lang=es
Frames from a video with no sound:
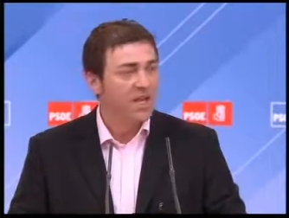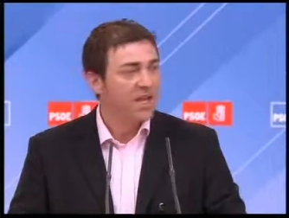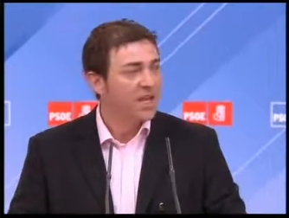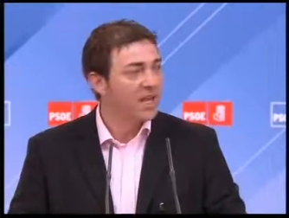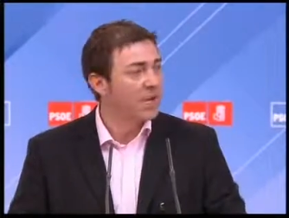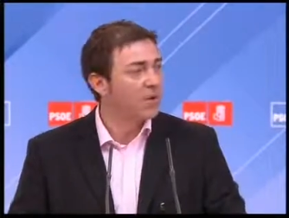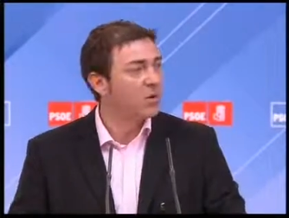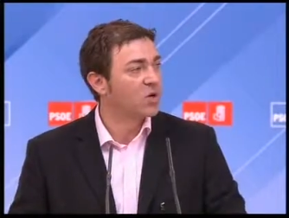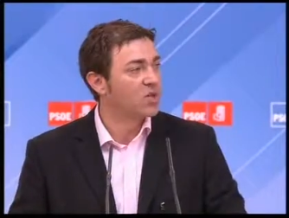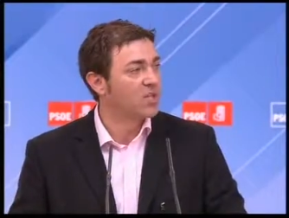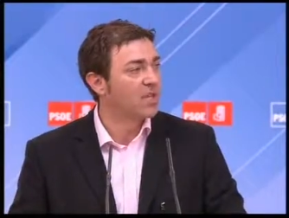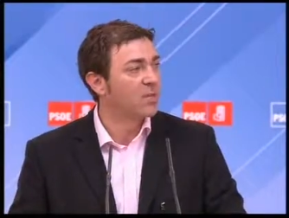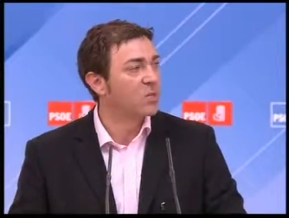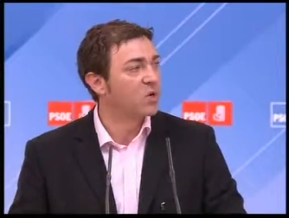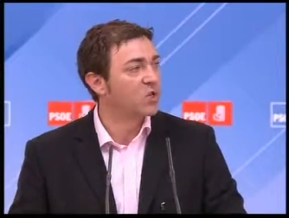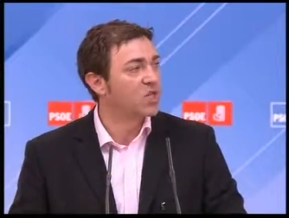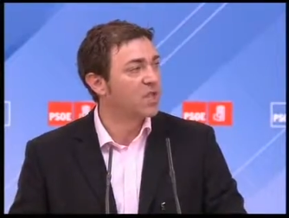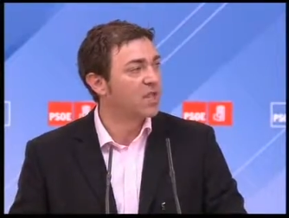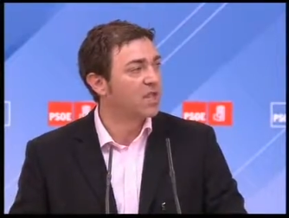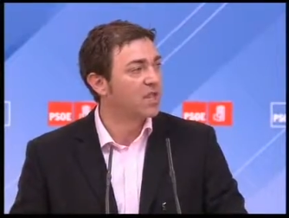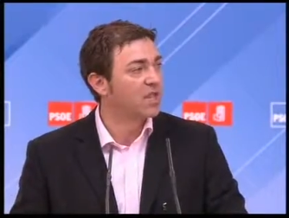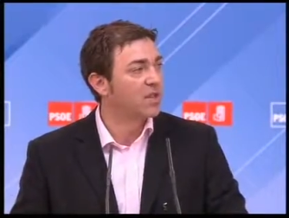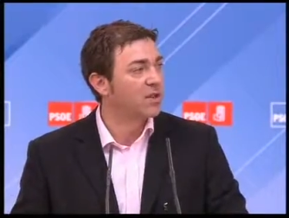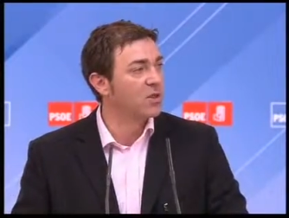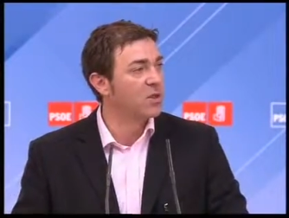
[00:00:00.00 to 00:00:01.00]
Y lo estamos
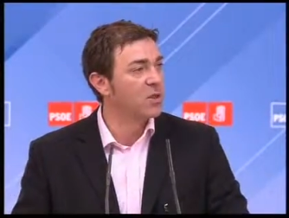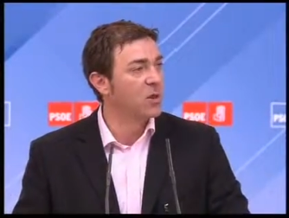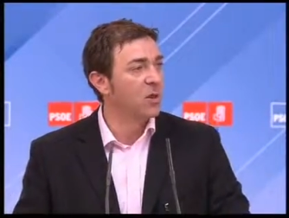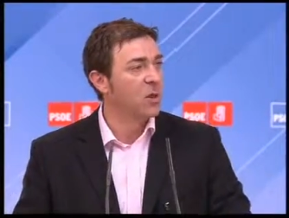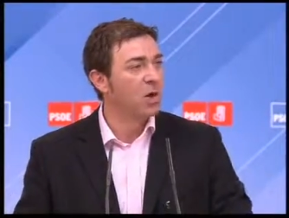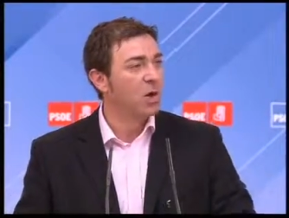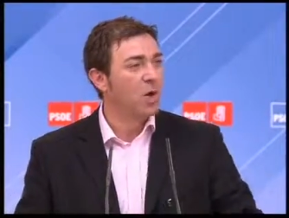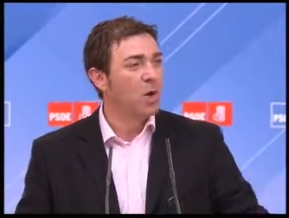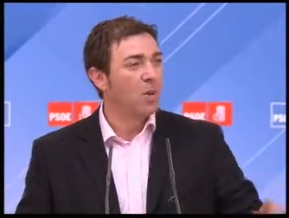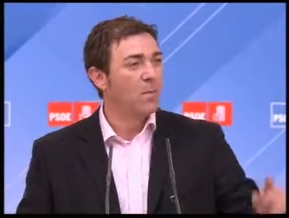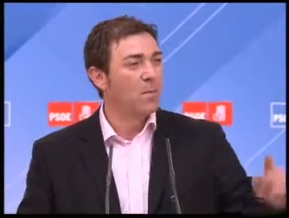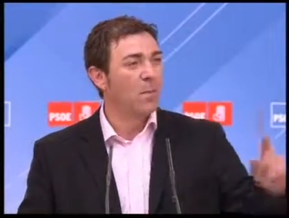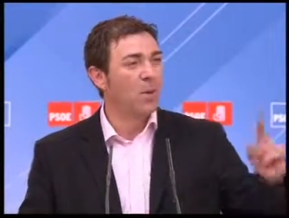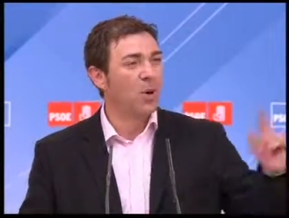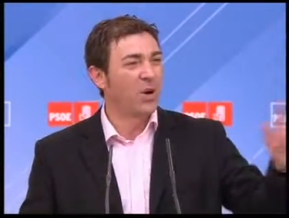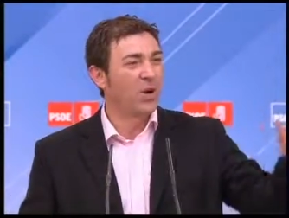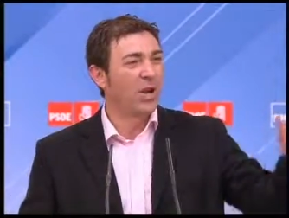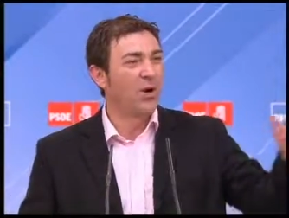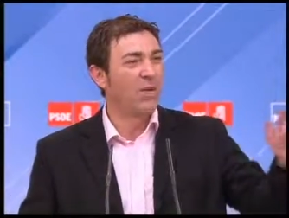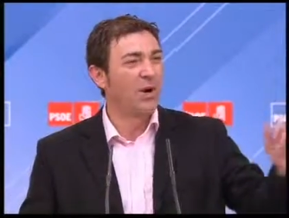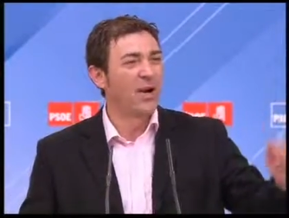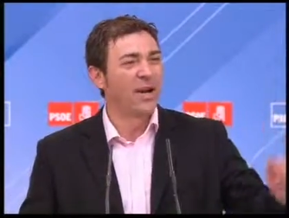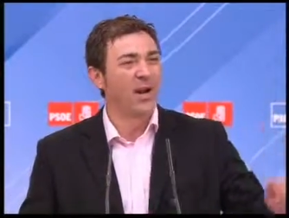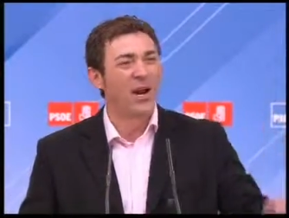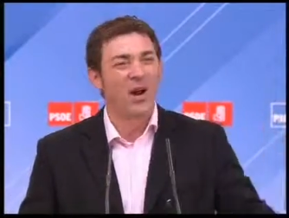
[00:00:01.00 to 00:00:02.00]
haciendo por
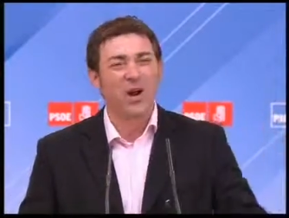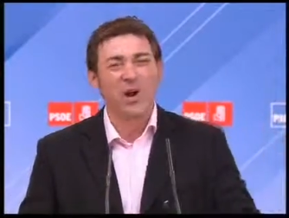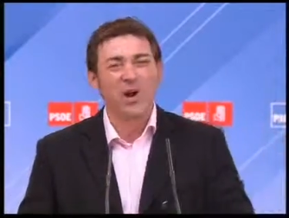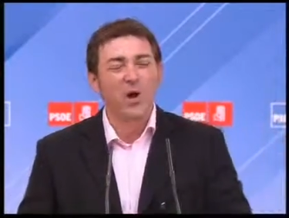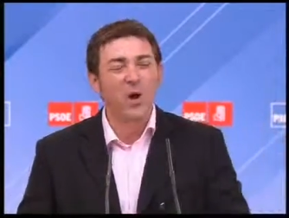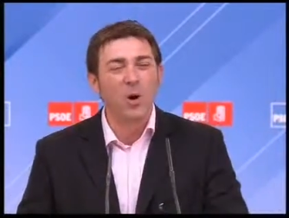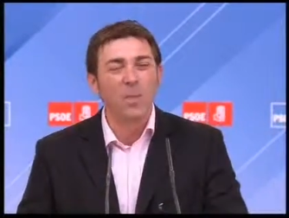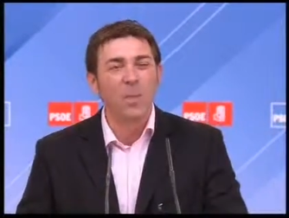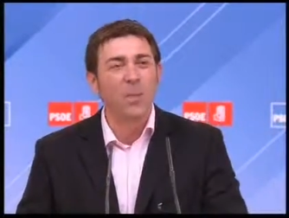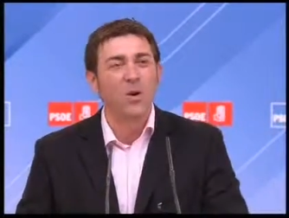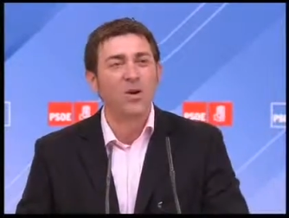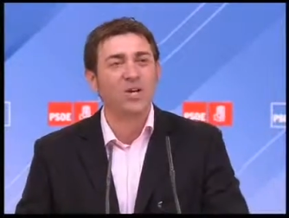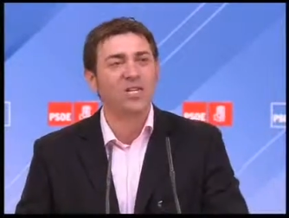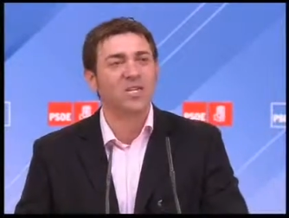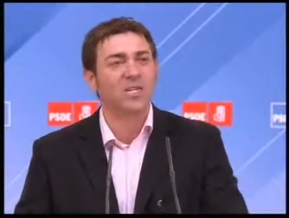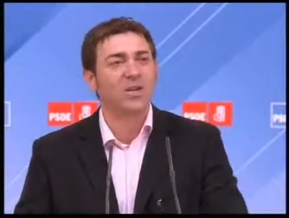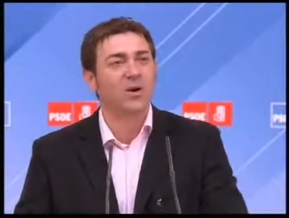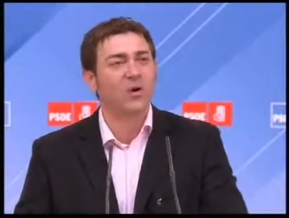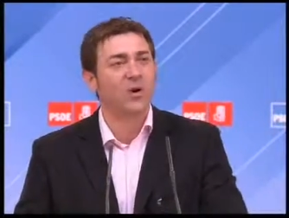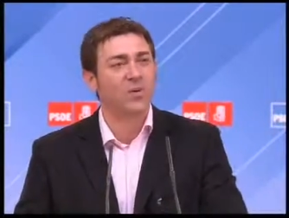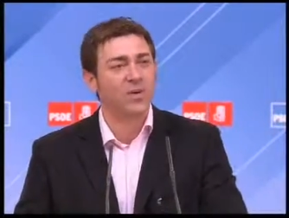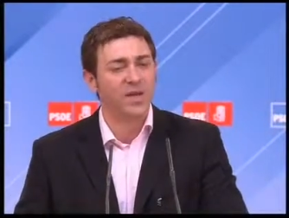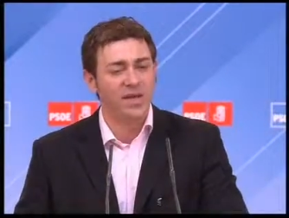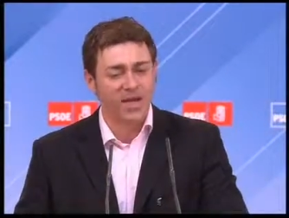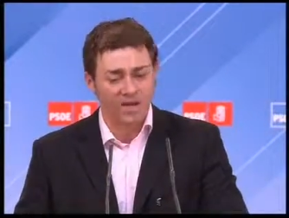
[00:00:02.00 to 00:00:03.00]
Navarra, no por este
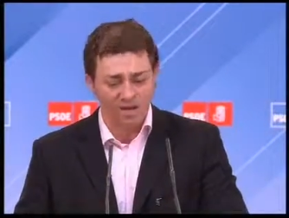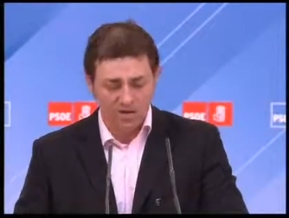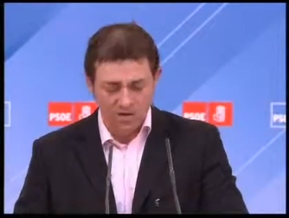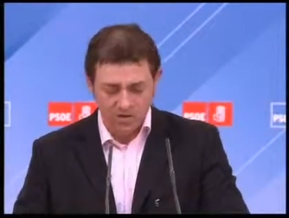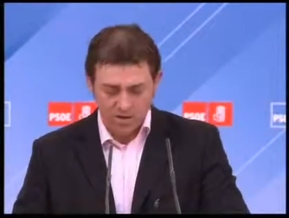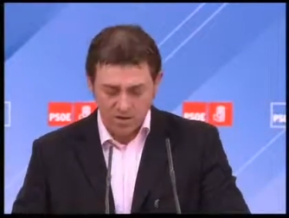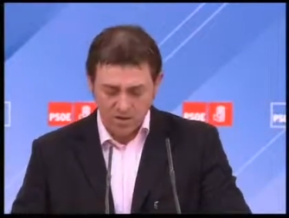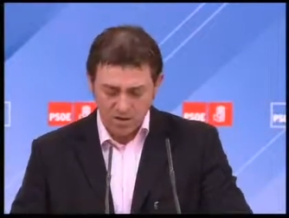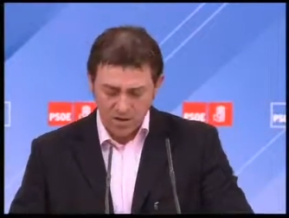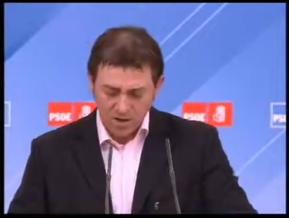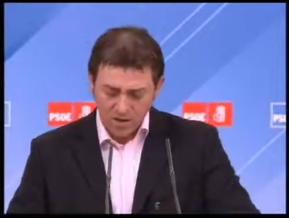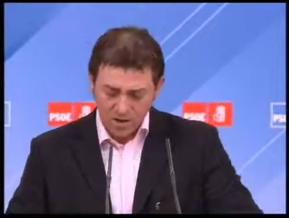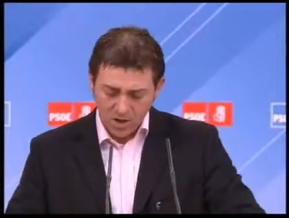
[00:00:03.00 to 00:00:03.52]
gobierno,